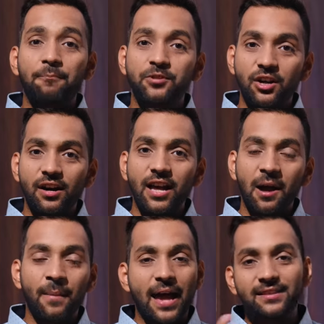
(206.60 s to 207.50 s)
शर्ट
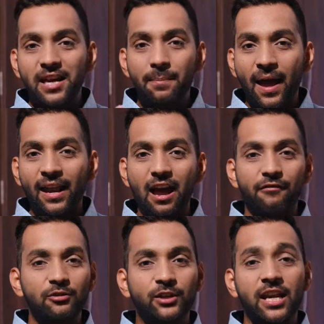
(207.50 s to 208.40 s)
हम ऐसे ही पहने या
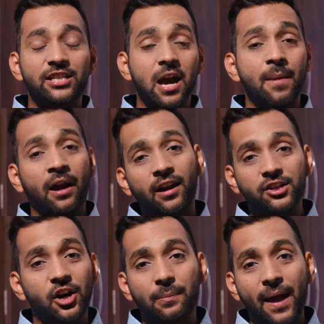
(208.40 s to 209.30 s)
फिर उसके नीचे हमें अंडर
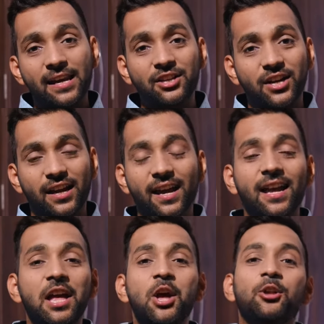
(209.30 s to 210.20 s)
शर्ट पहननी चाहिए
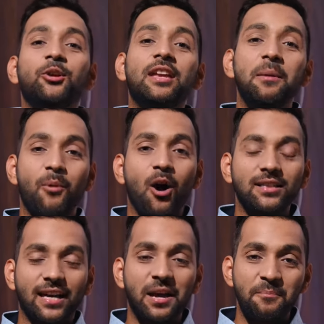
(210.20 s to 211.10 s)
तो ये बहुत
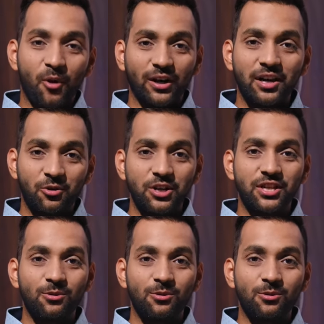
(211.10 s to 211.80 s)
ज़्यादा इंपॉर्टेंट क्वेश्चन